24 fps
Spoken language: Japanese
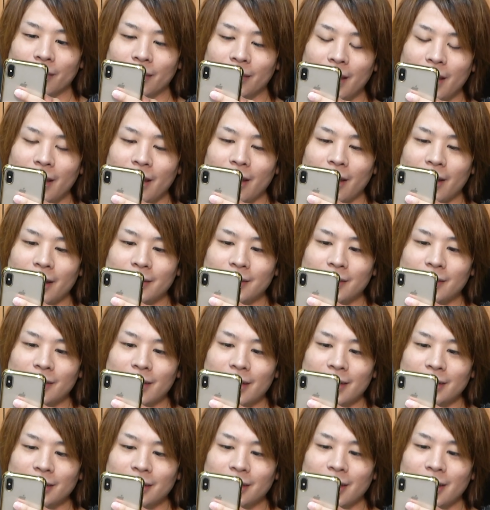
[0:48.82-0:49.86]
で
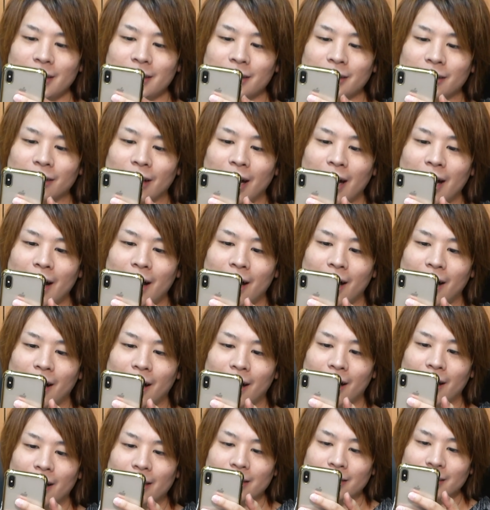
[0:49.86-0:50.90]
SSS
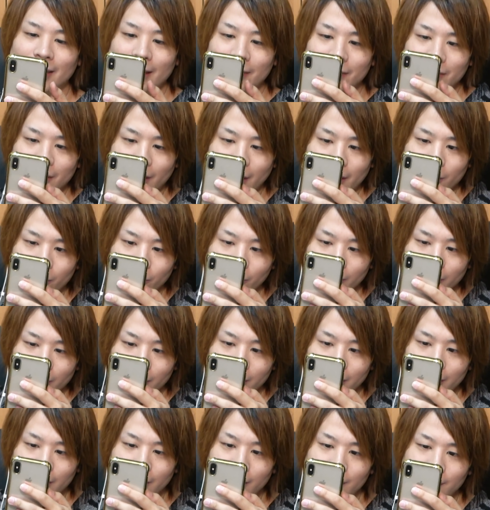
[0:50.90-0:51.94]
があ3体よね、
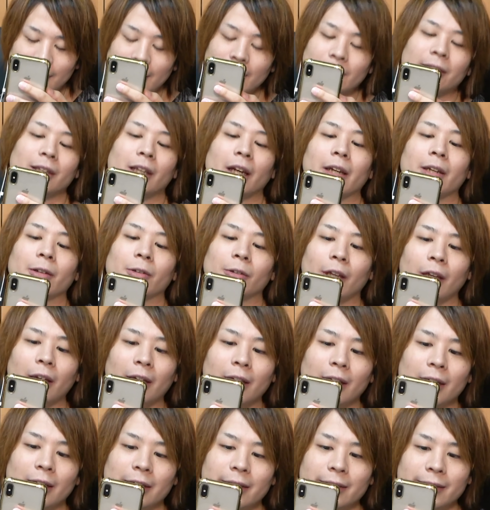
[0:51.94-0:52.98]
えー、3体よね
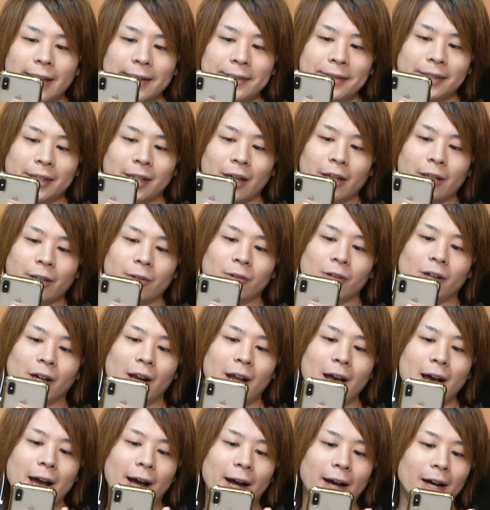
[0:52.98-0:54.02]
3体いるか
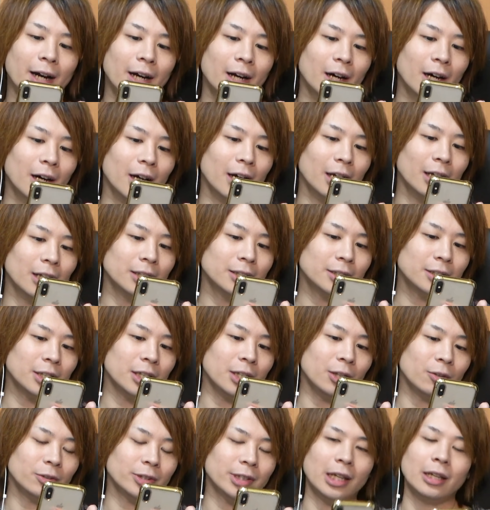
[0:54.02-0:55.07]
らあ
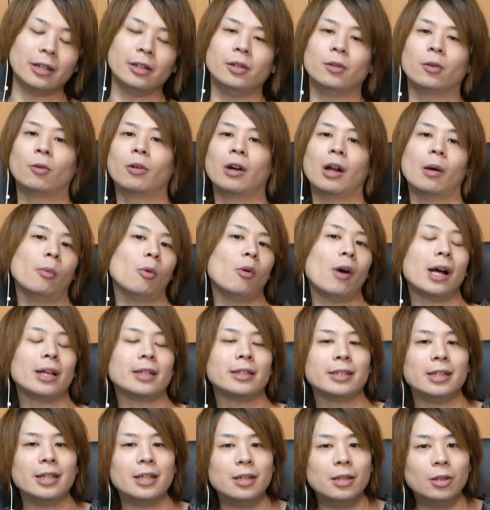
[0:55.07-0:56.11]
次の三流コラボ
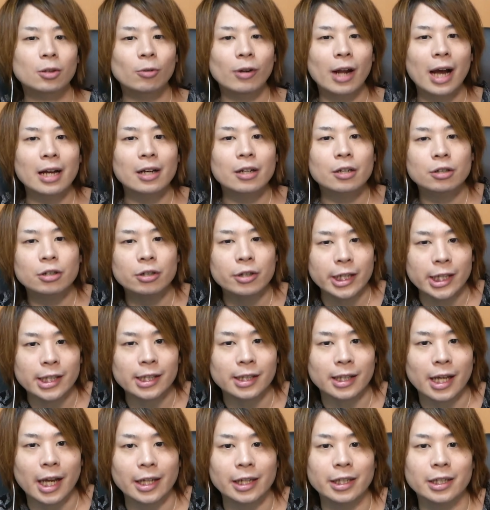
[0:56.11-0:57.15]
は Z ランク1
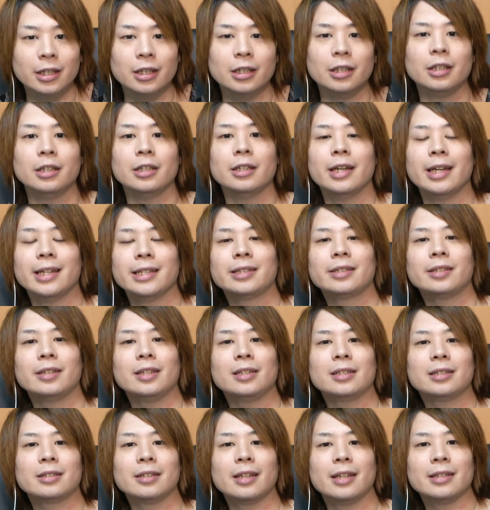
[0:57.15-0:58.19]
体
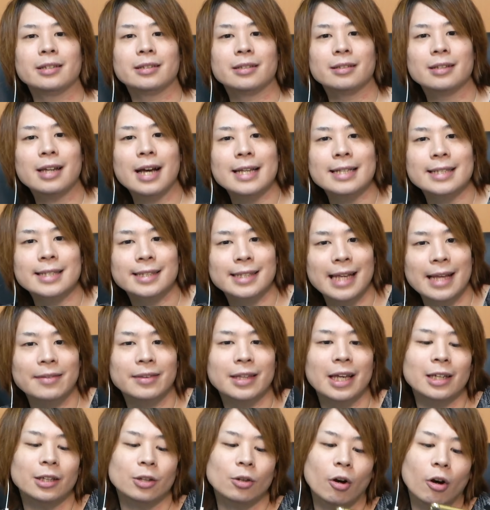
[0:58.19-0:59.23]
SSS が3
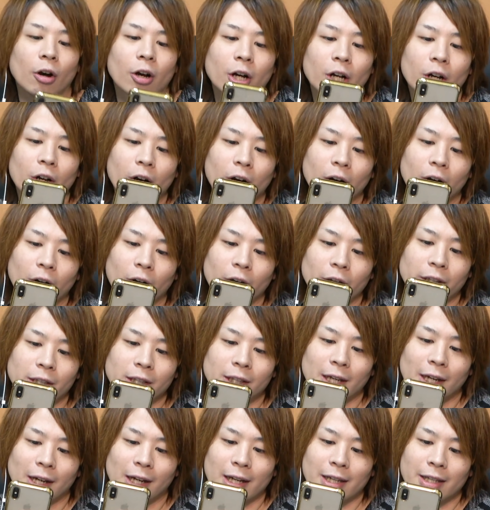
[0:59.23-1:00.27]
体といっ
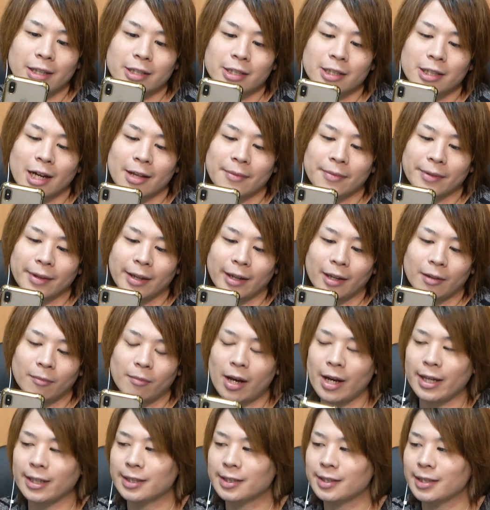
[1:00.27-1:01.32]
た感じなんで
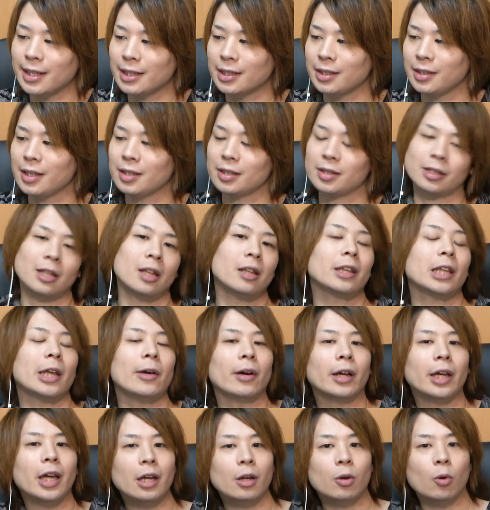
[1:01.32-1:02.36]
まあ SSS3 体
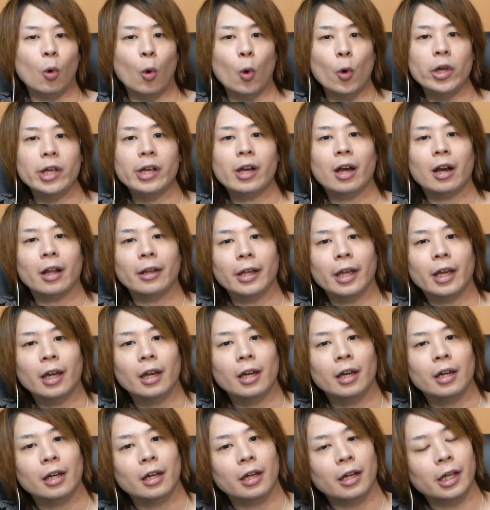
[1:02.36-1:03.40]
は結構多いからね、
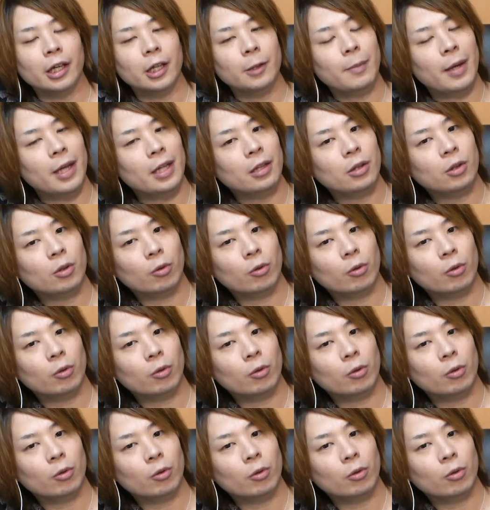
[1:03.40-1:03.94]
えイベン